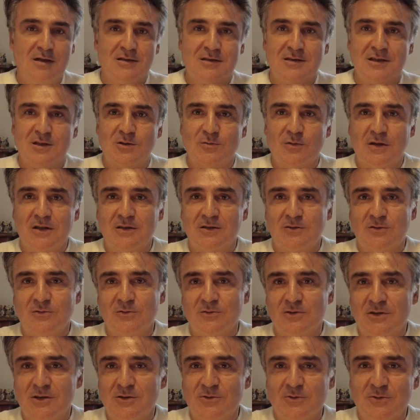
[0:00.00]
les étoiles
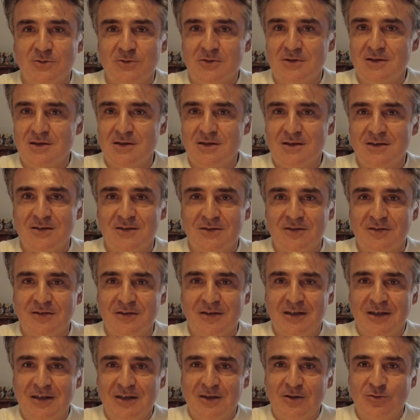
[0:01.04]
continuent aussi, euh,
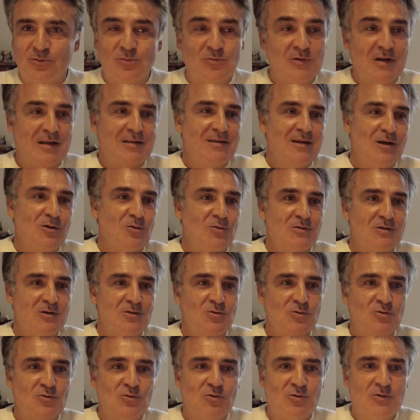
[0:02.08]
ou la Terre
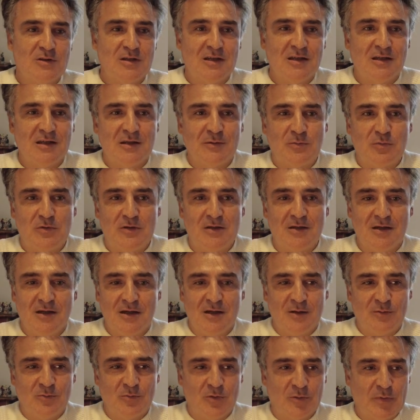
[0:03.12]
continue de tourner. Et puis
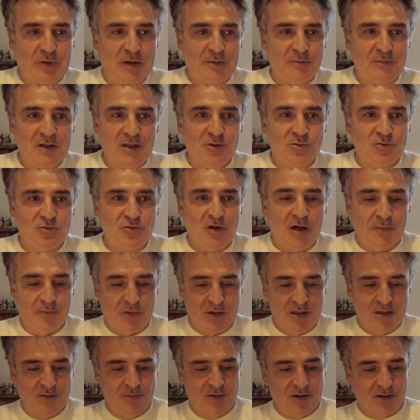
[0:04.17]
mon père me l'a toujours
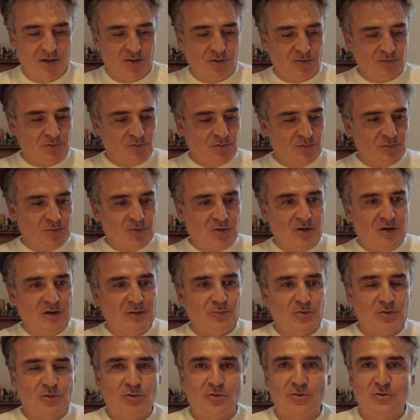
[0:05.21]
appris, mais quand on prend un
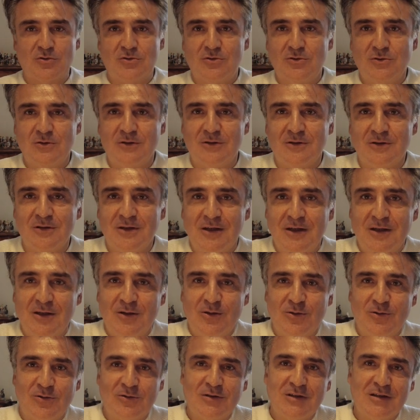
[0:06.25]
peu de recul, euh,
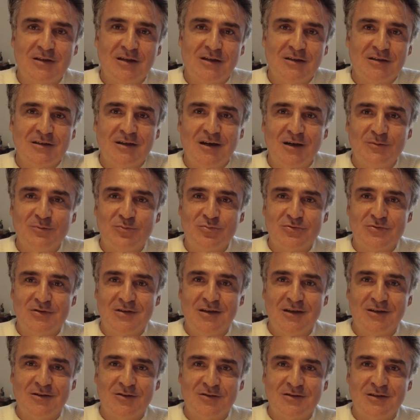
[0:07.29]
on n'est qu'un grain de
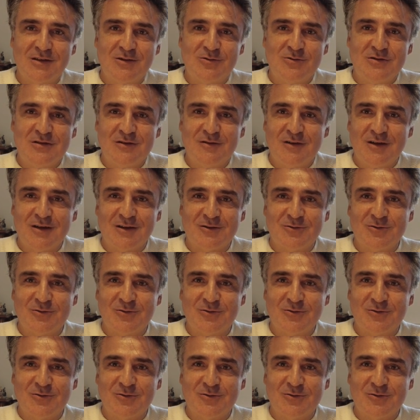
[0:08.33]
poussière dans cet univers.